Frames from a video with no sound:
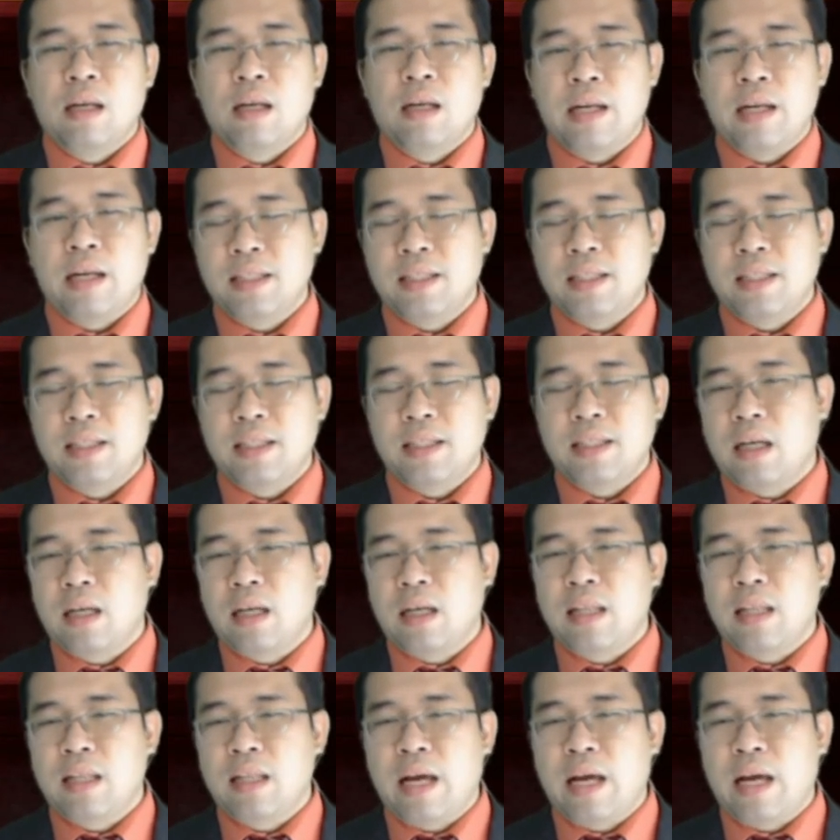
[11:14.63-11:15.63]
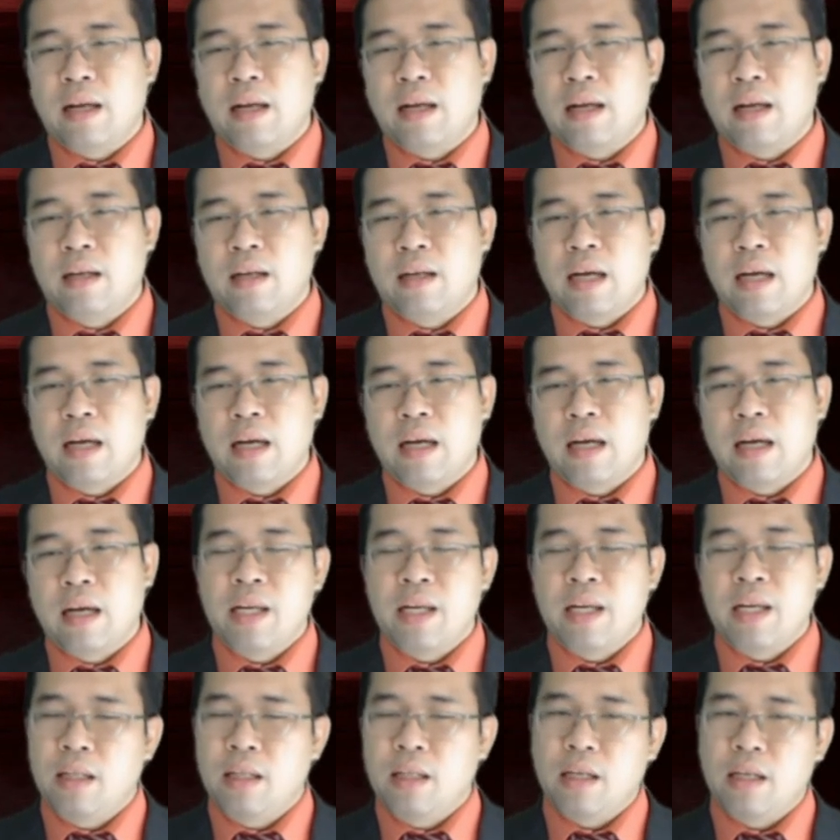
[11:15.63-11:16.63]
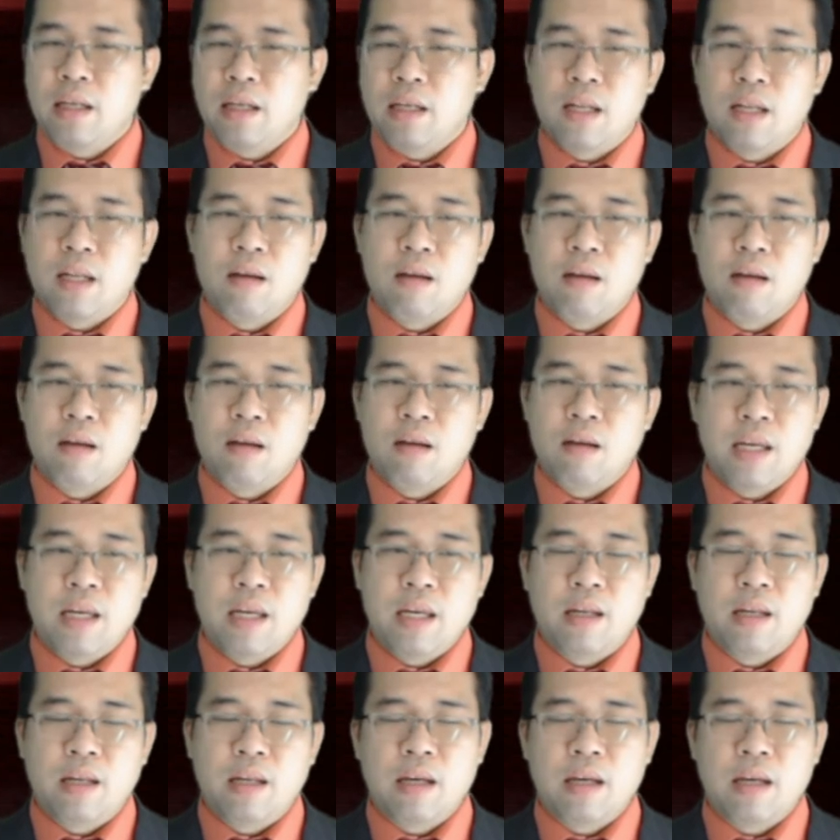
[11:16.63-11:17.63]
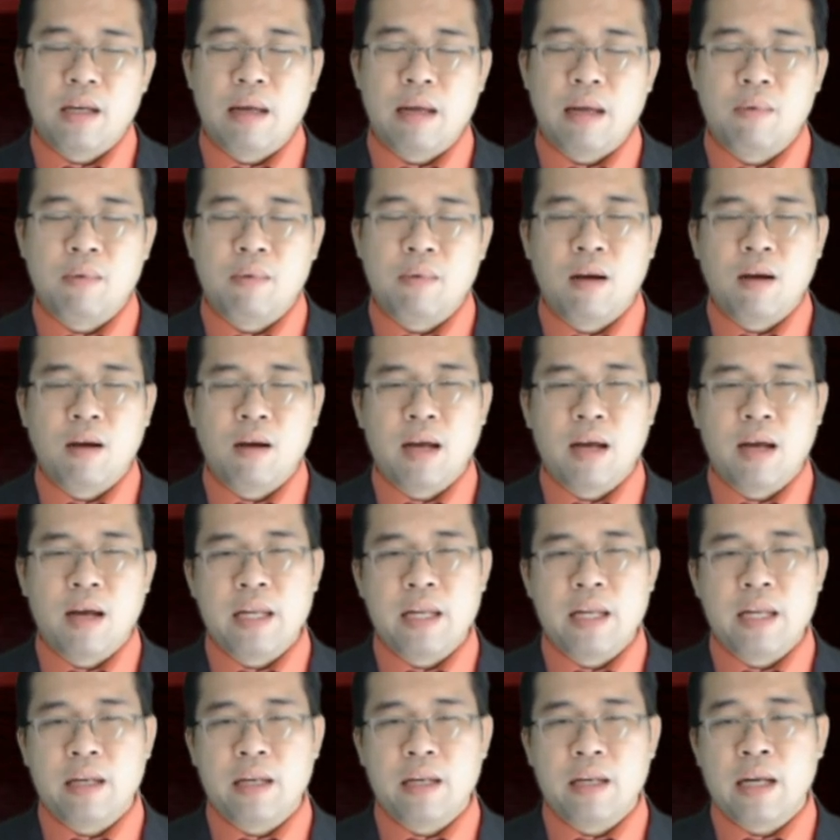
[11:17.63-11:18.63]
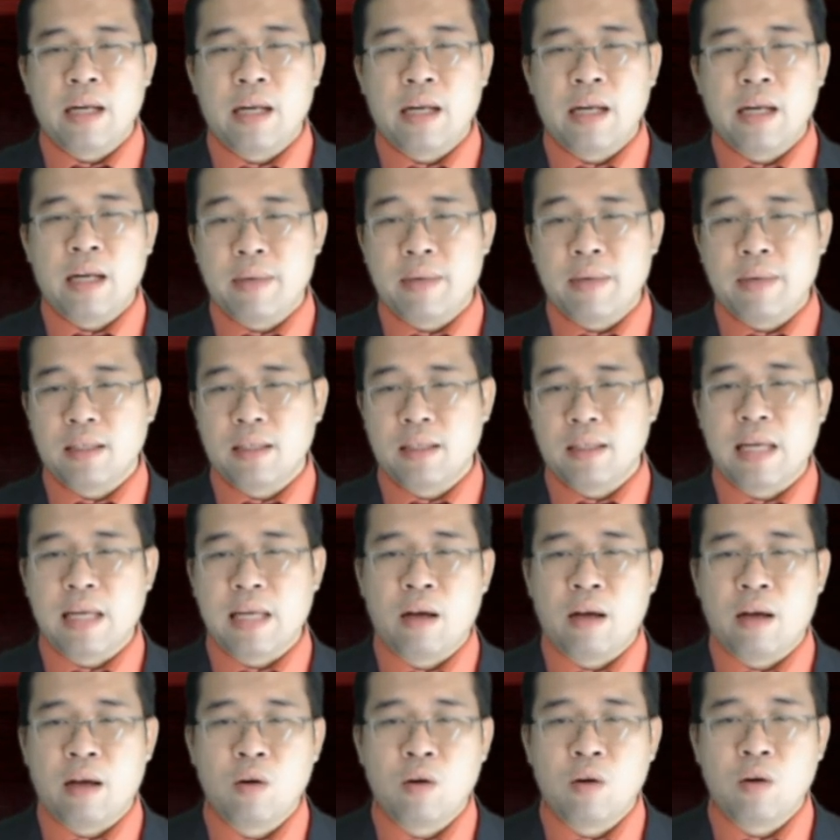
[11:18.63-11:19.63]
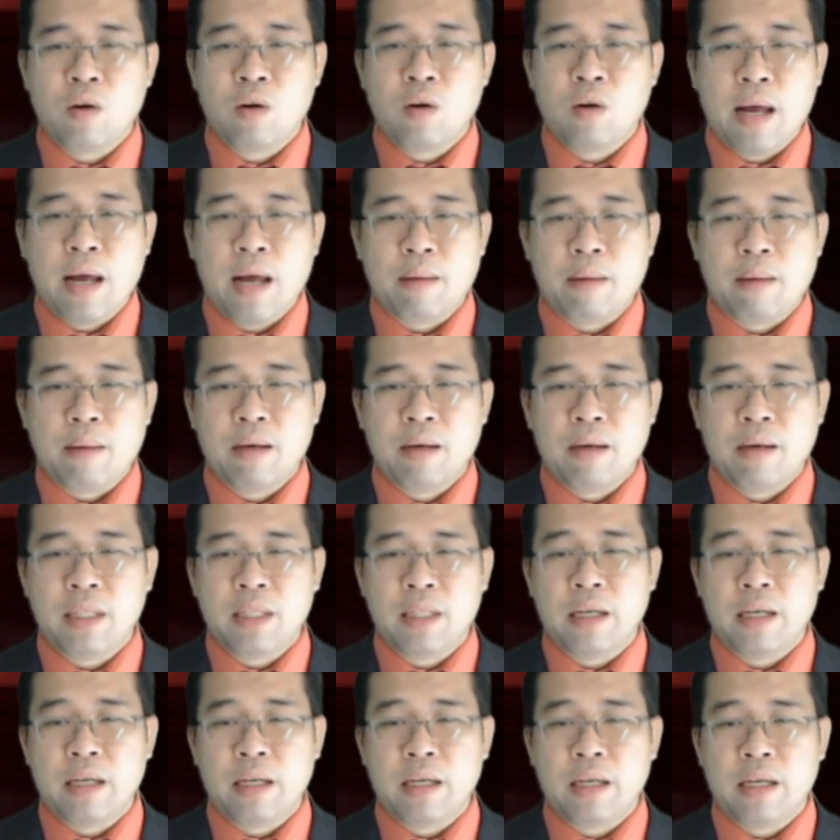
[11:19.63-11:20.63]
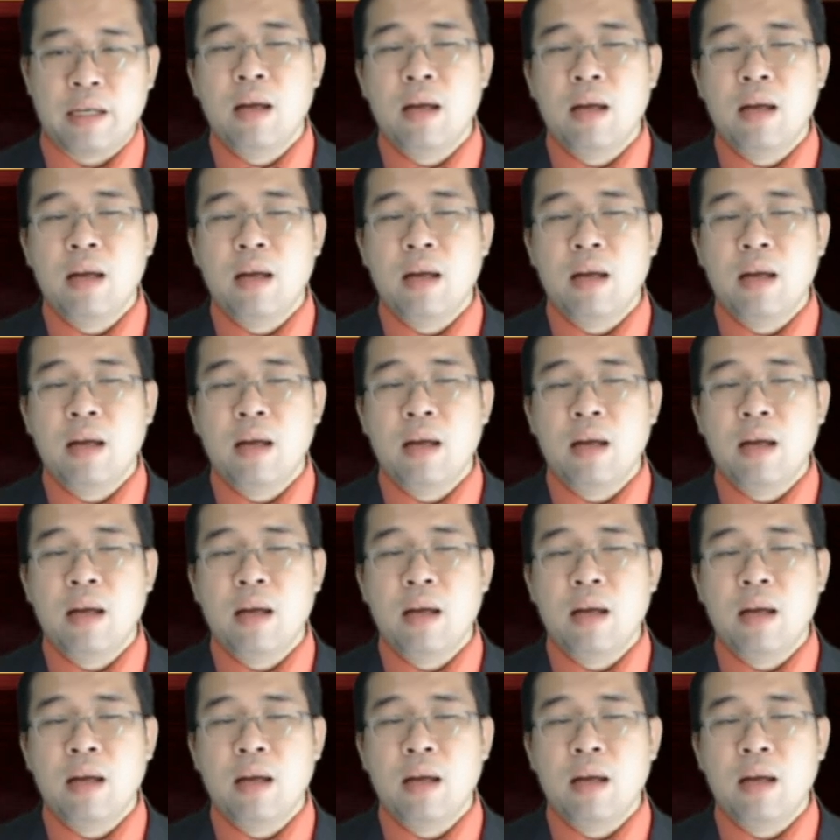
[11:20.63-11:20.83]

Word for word: ในสื่อต่างๆนะครับ ในอินเทอร์เน็ตก็มีนะครับก็ให้นักเรียนไปศึกษาค้นคว้าหาเพิ่มเติม